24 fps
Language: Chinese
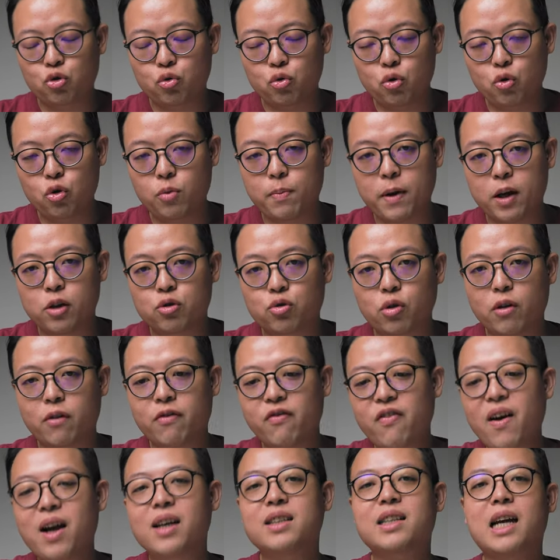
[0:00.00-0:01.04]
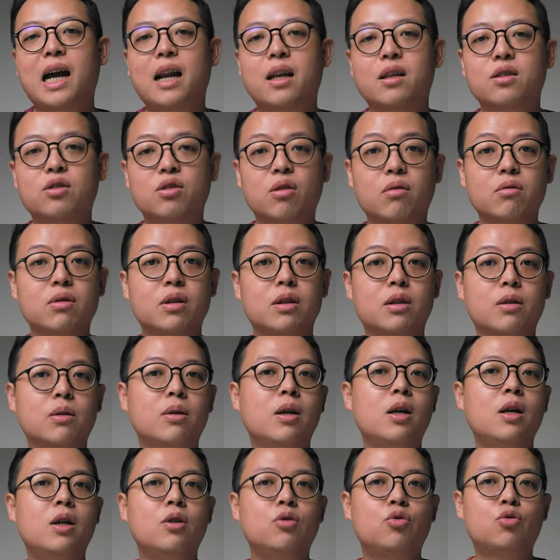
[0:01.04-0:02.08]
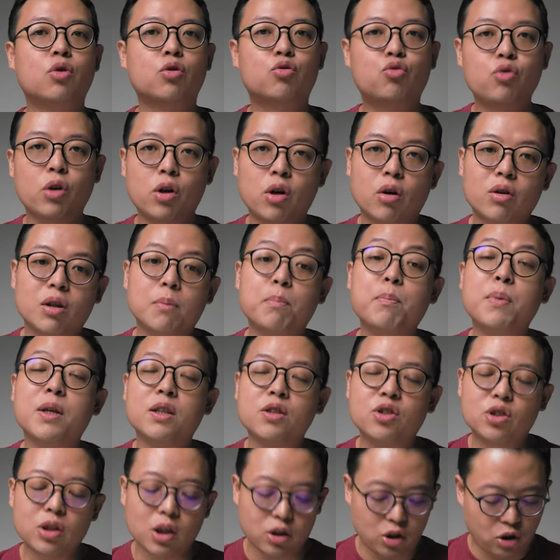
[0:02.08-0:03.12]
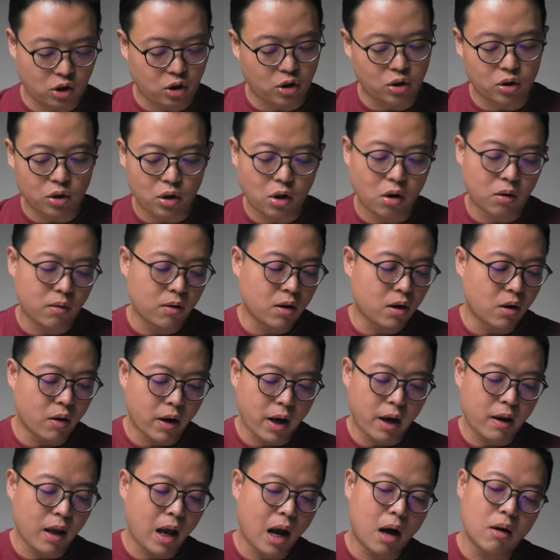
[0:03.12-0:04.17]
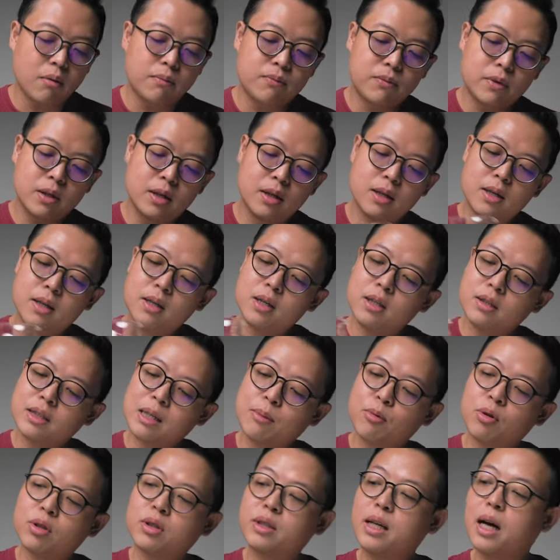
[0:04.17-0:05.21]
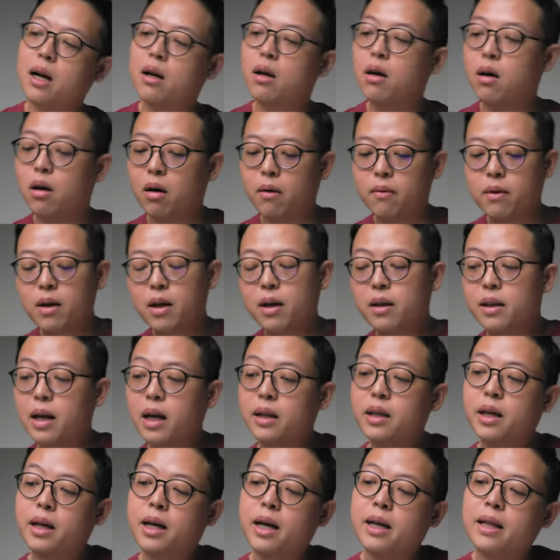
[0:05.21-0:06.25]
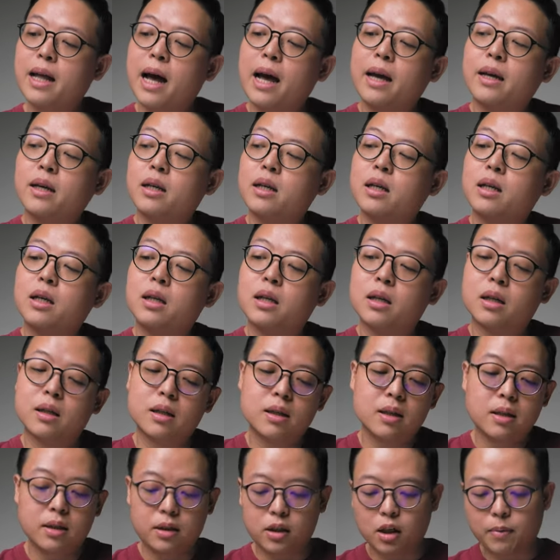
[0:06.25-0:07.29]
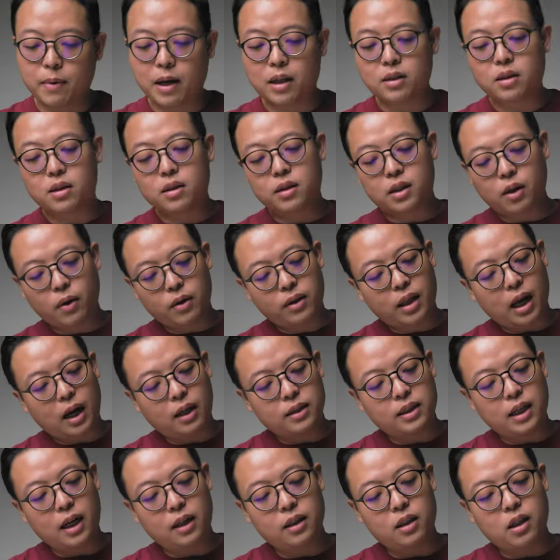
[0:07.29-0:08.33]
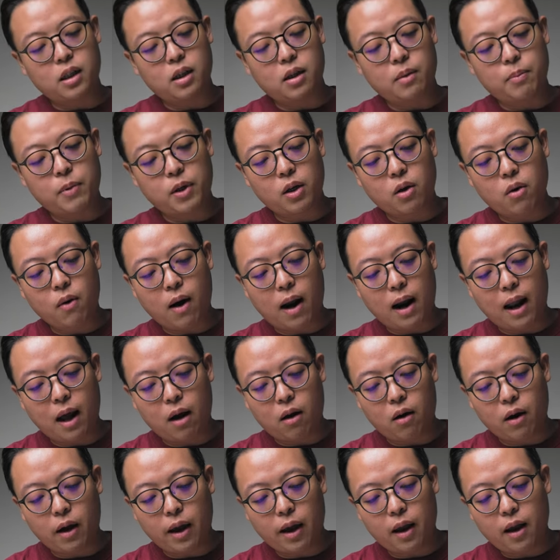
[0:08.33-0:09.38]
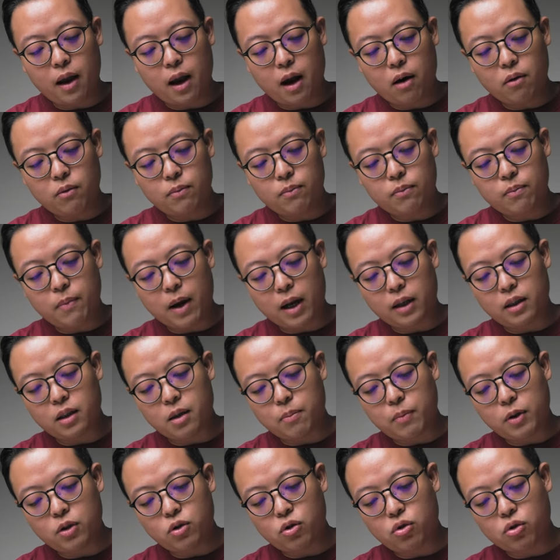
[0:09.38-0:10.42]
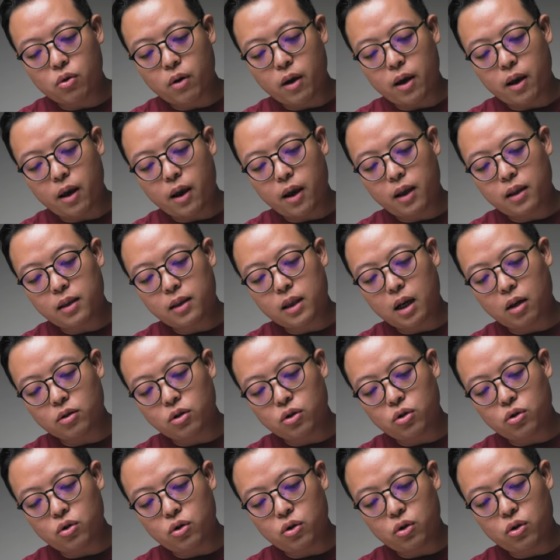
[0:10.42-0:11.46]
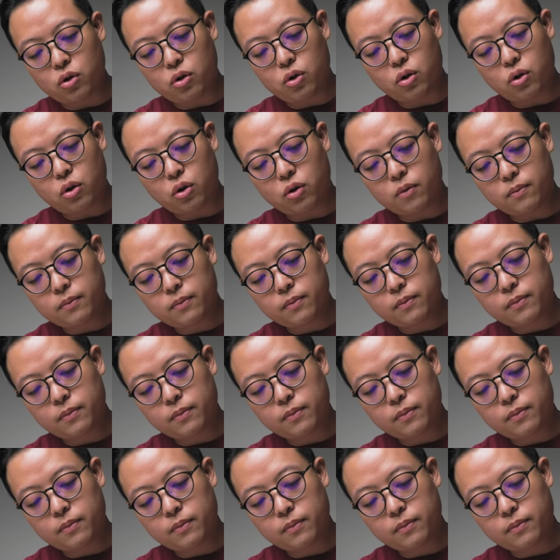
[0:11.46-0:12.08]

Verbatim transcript: 滤杯水放下来的时候呢，做最后的冰镇使用。OK， 好，差不多这样了哈。那你也可以拿一个搅拌匙稍微挡一下你的冰块了。OK， 好，把你的冰水倒进去。